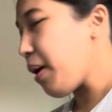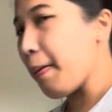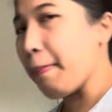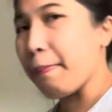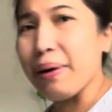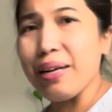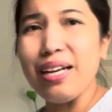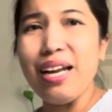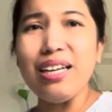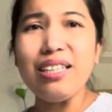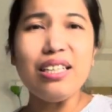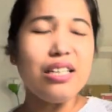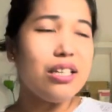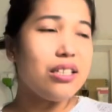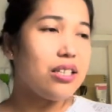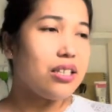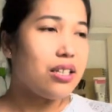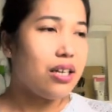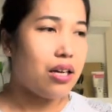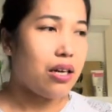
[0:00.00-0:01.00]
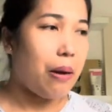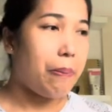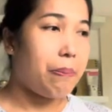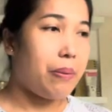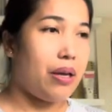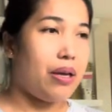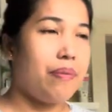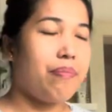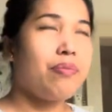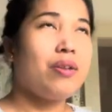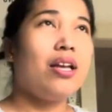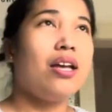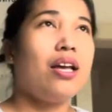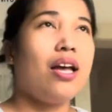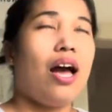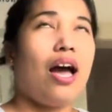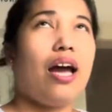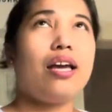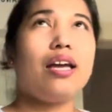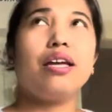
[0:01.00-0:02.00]
Pag lagi kang nagkakape,
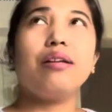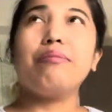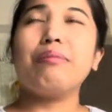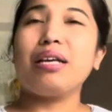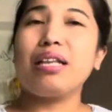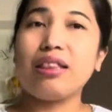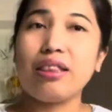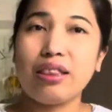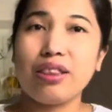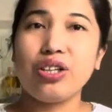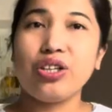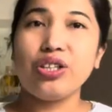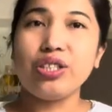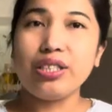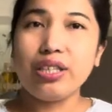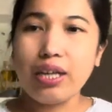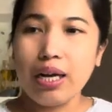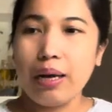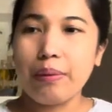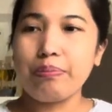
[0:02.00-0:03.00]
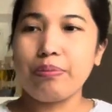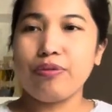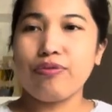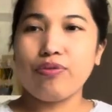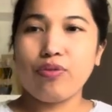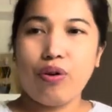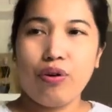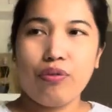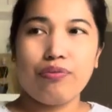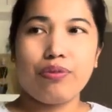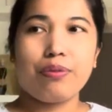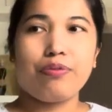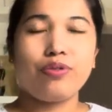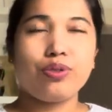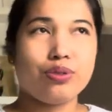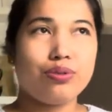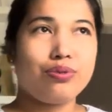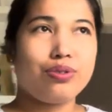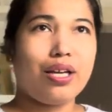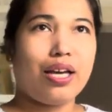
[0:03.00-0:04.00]
I had my third cup of coffee for
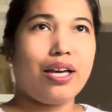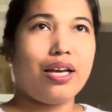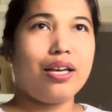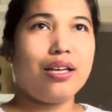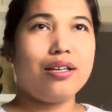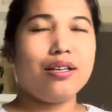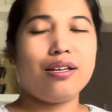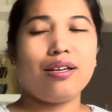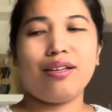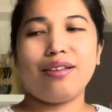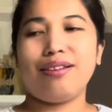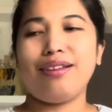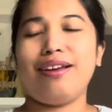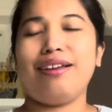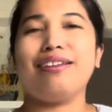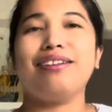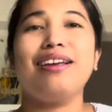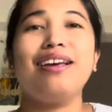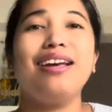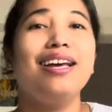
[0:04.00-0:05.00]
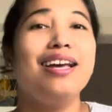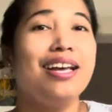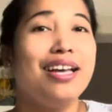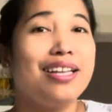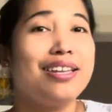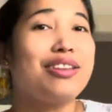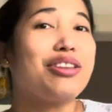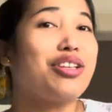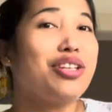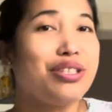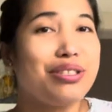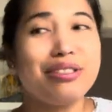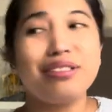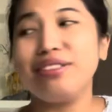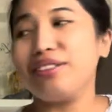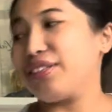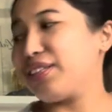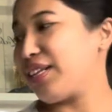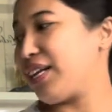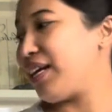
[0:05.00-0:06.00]
today. And then,
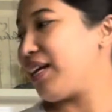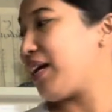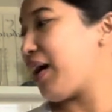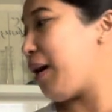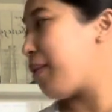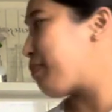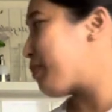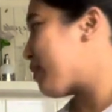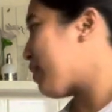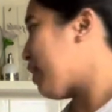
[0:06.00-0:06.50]
third, three cups